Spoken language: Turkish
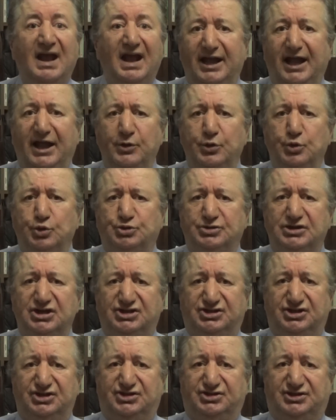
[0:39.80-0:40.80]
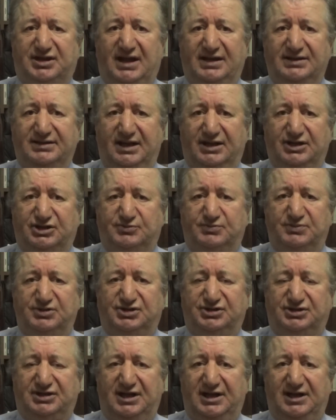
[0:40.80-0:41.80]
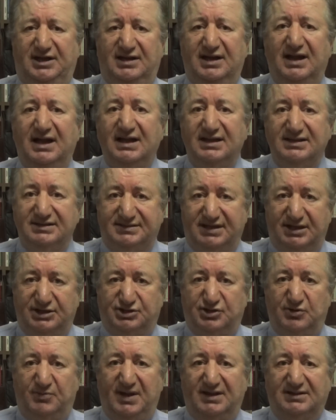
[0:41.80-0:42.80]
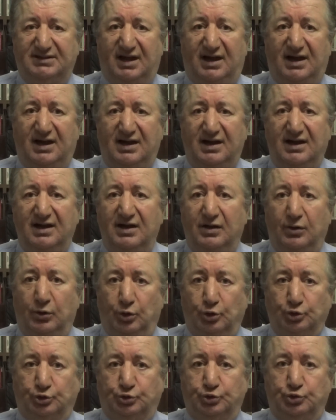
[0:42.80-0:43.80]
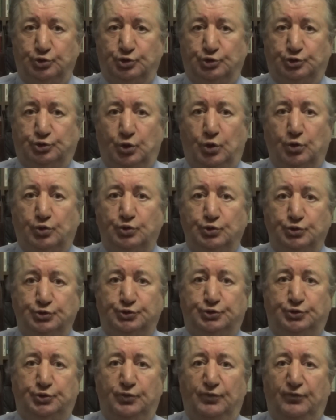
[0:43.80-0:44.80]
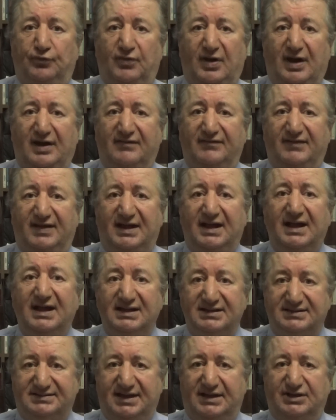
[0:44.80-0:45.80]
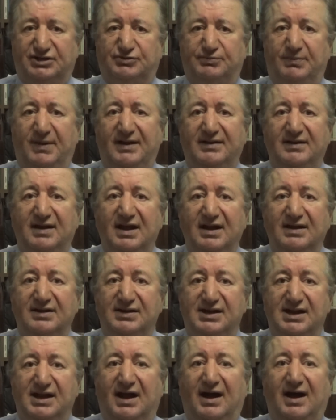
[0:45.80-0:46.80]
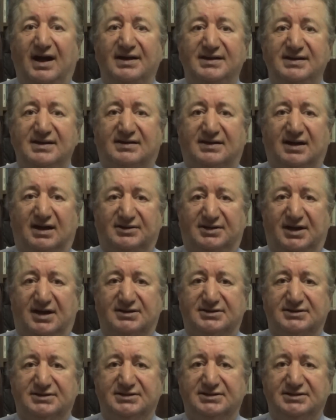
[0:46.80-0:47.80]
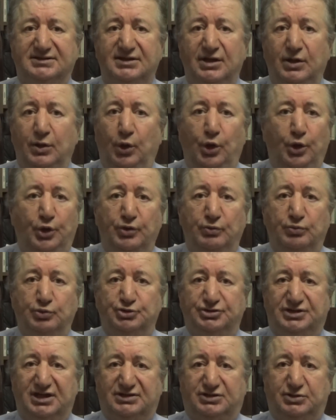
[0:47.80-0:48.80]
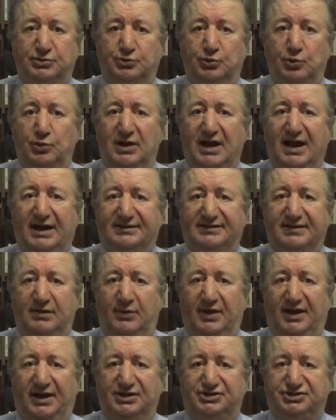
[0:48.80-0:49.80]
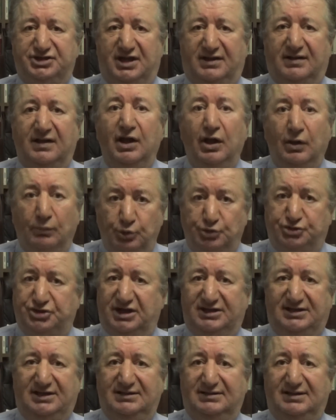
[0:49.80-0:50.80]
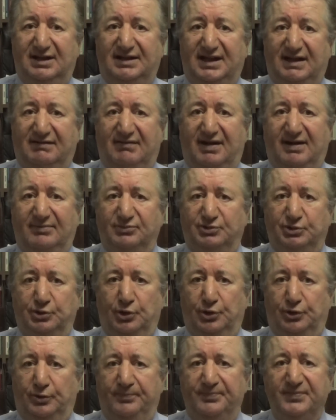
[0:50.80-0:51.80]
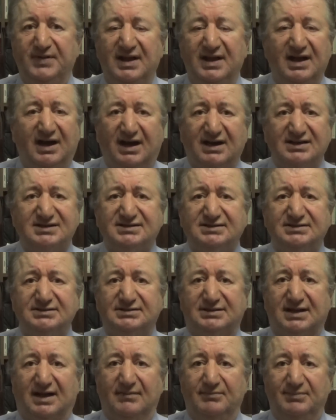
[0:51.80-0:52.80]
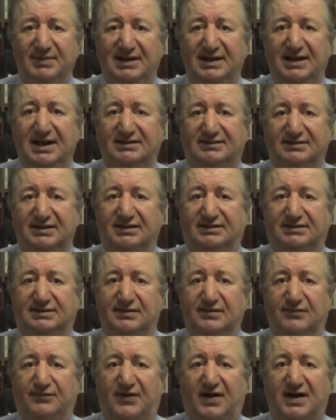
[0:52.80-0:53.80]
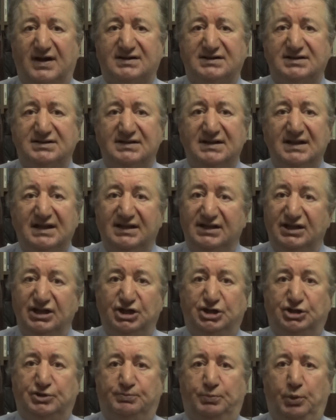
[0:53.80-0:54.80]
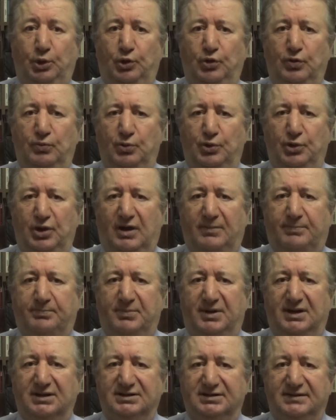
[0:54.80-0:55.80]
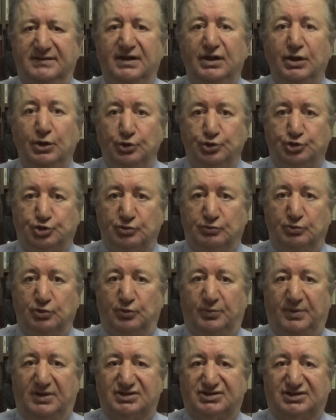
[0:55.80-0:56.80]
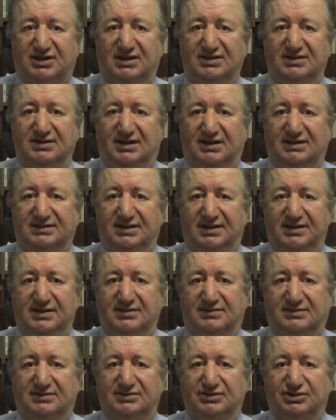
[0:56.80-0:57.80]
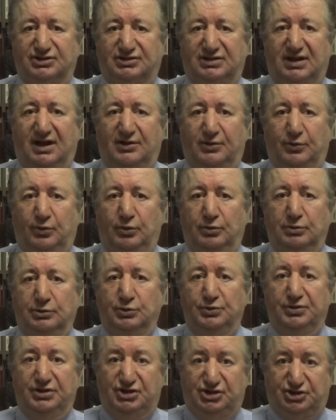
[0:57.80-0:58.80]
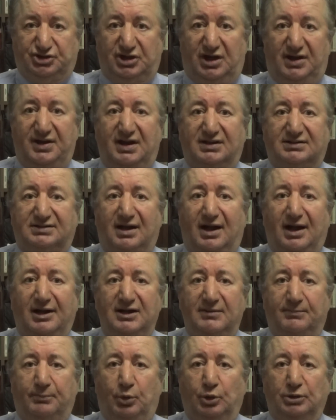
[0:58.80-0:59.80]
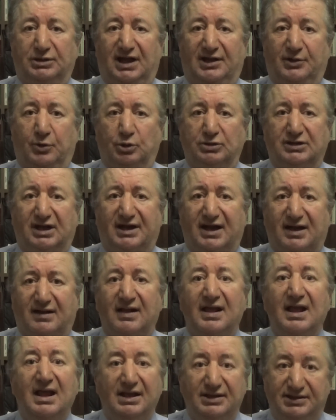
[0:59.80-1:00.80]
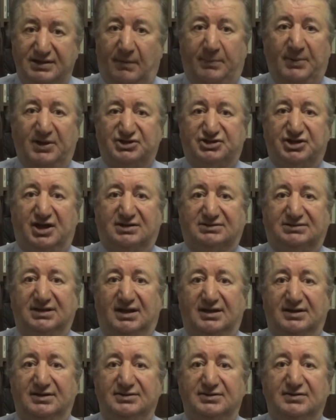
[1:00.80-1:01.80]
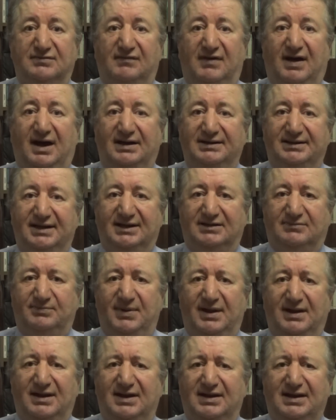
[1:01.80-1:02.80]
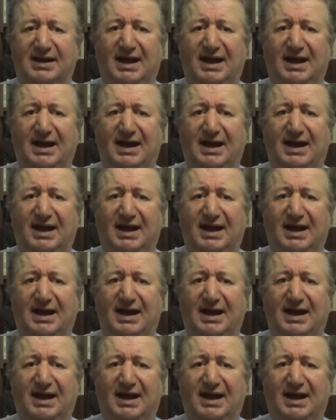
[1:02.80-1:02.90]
Henüz iş işten geçmiş değil. Seçime daha 39 gün var ve seçmen nihai kararını önümüzdeki günlerde verecek. Bu şekilde devam diyorum. Aslında Millet İttifakı iş bölümü yapmalı. Cumhurbaşkanı adayı Kılıçdaroğlu icraya talip olan olarak yapacaklarını vaat etmeli.